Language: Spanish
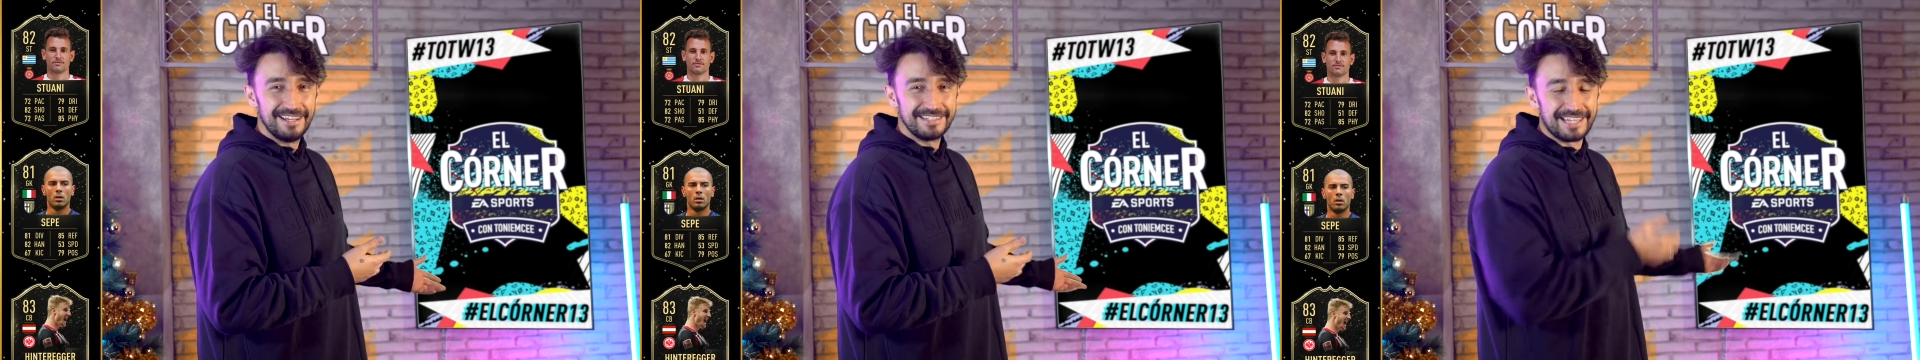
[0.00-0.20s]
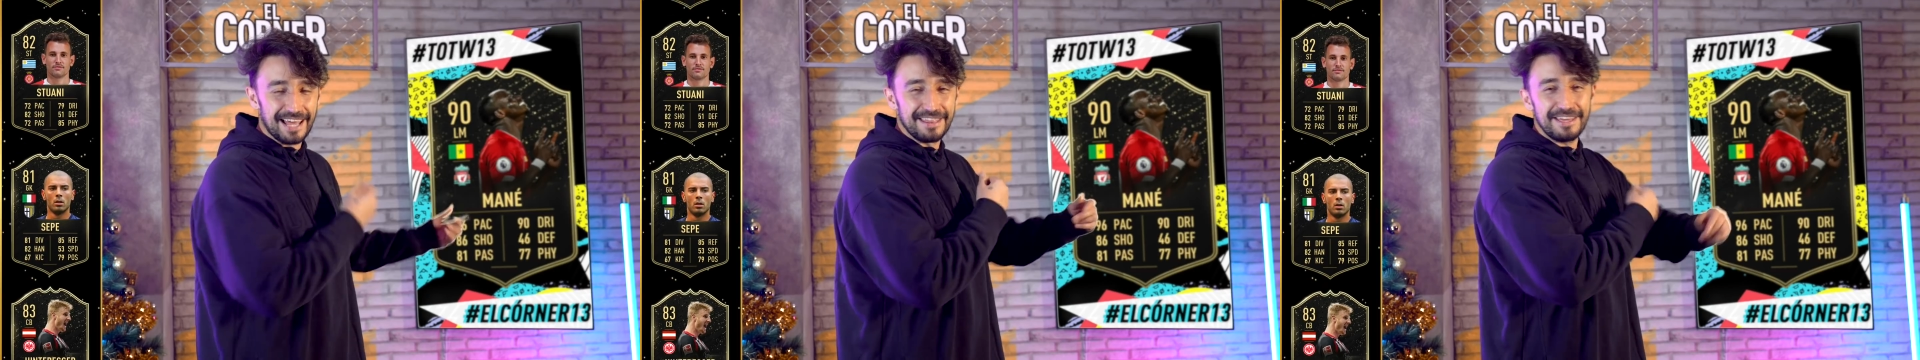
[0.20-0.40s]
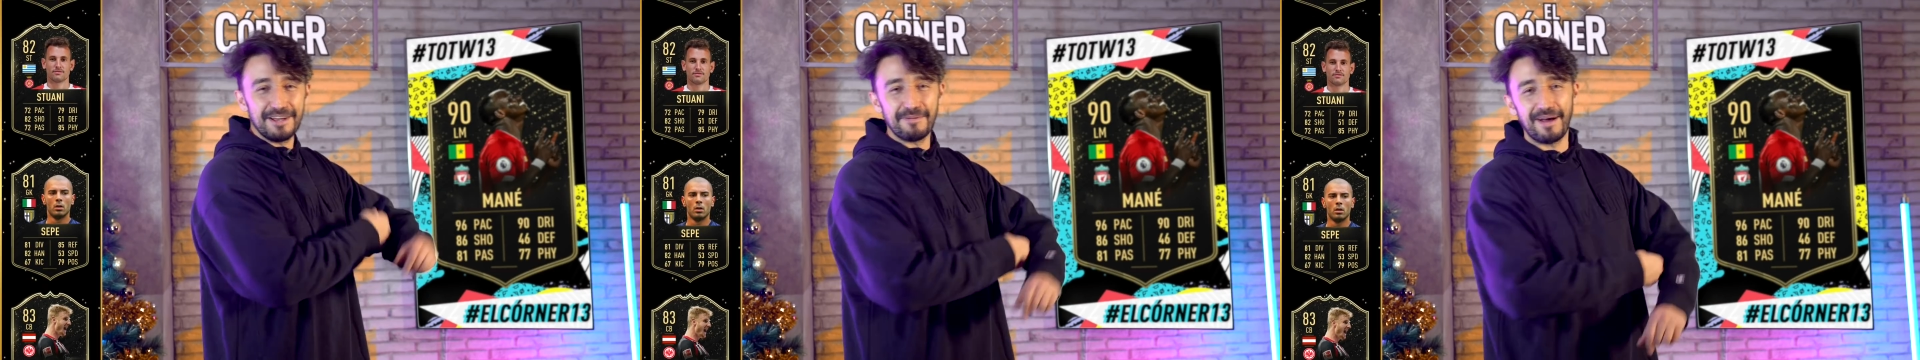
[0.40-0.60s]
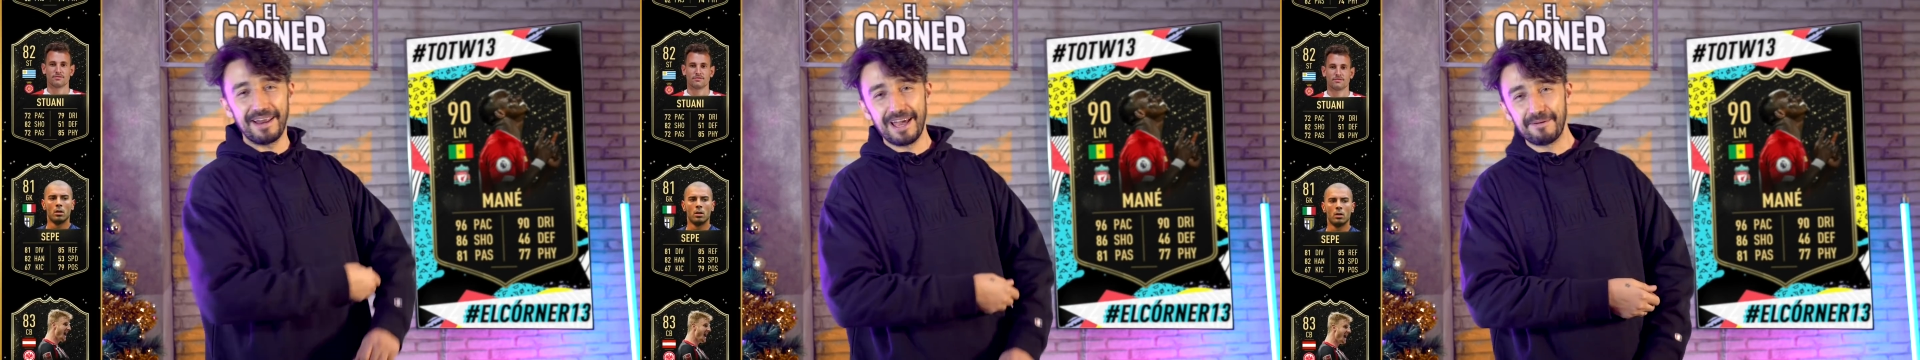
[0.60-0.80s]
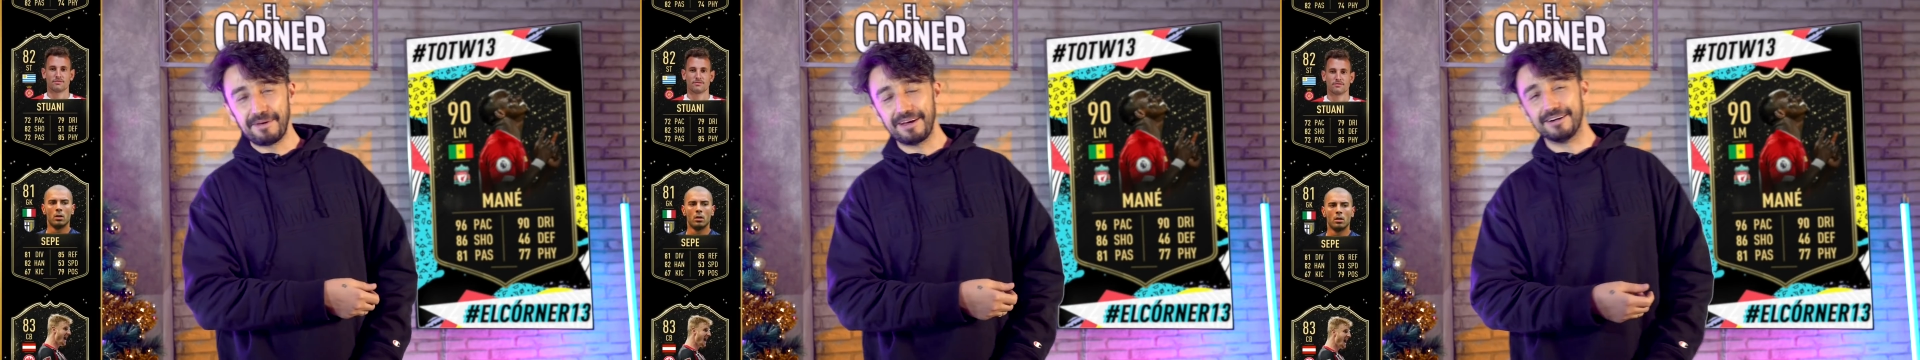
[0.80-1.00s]
Sadio
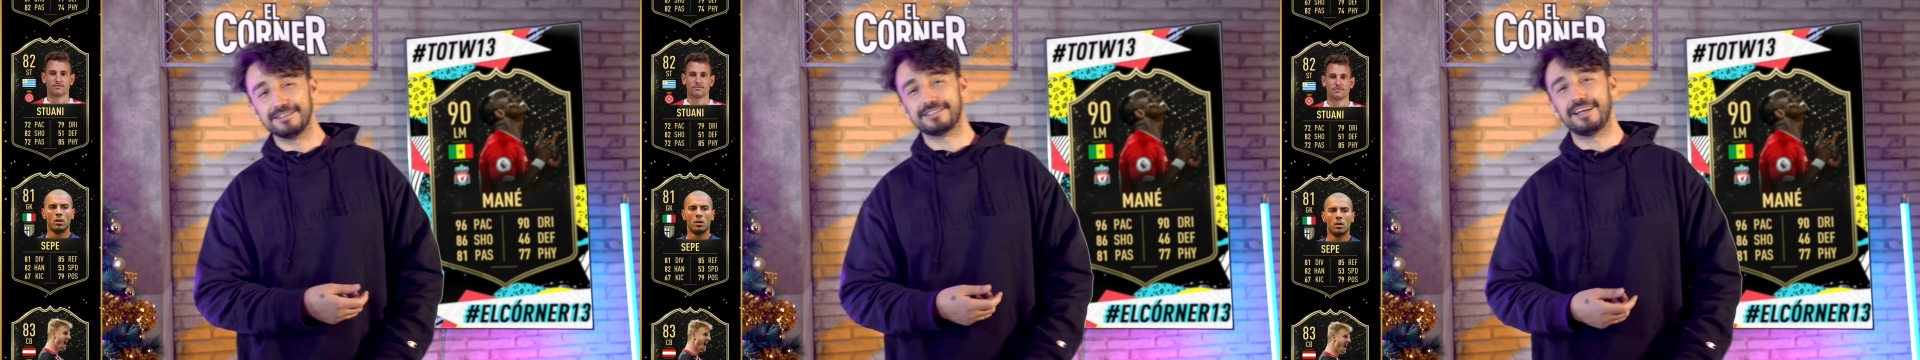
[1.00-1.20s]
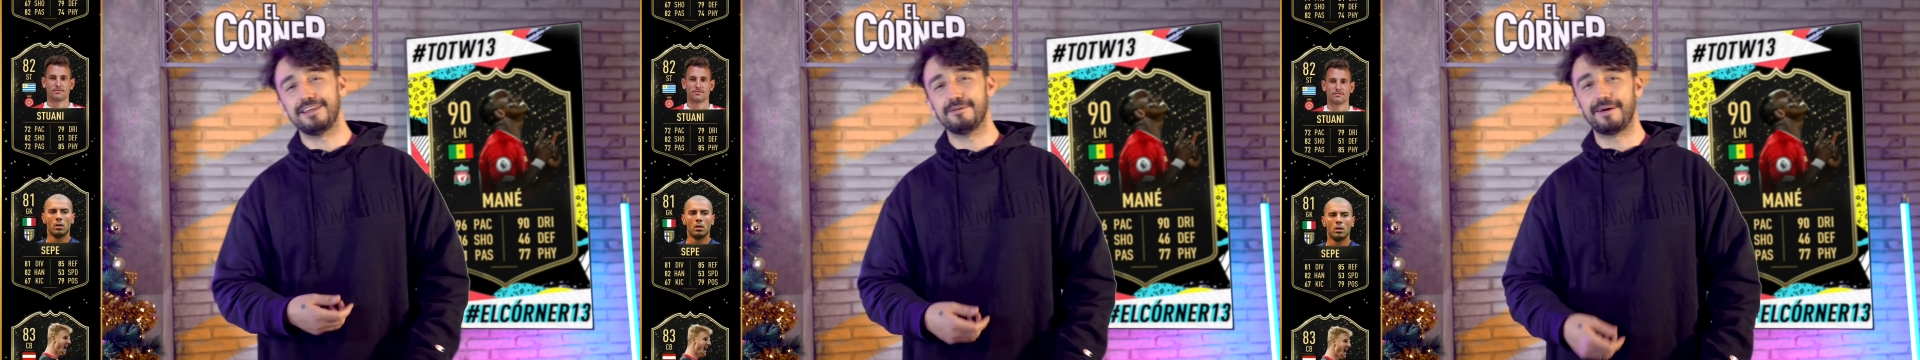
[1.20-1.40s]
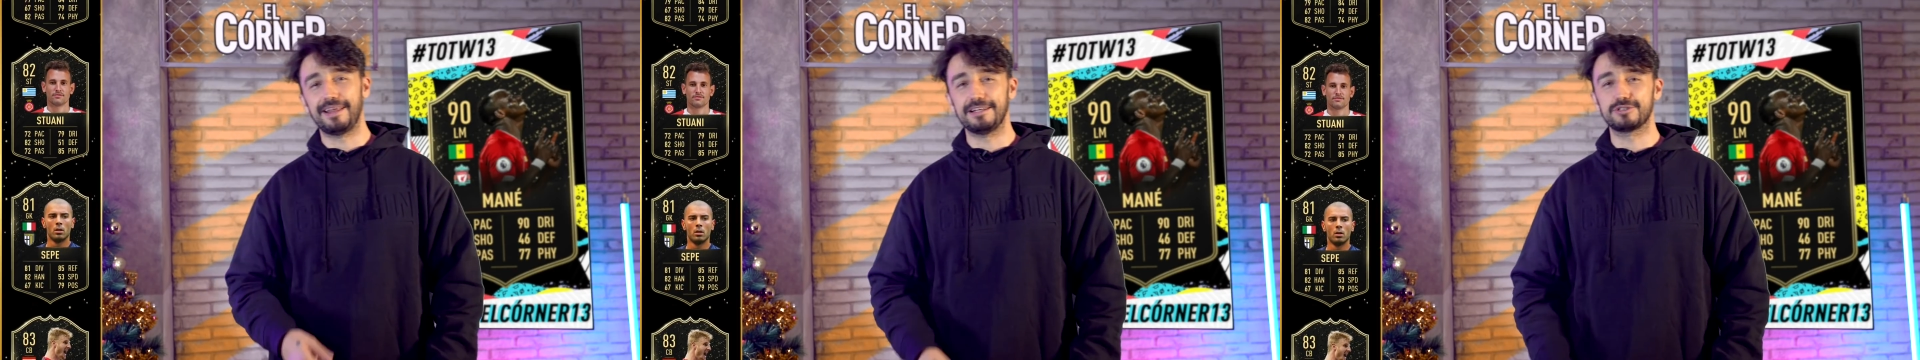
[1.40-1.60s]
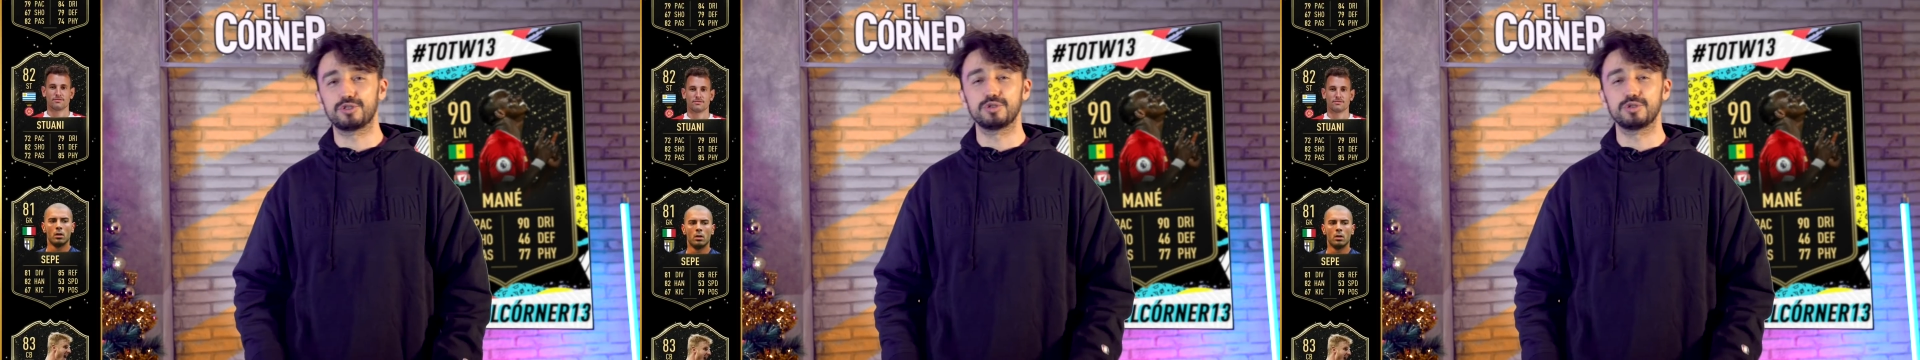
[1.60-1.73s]
Mané, amigos, Sadio Mané en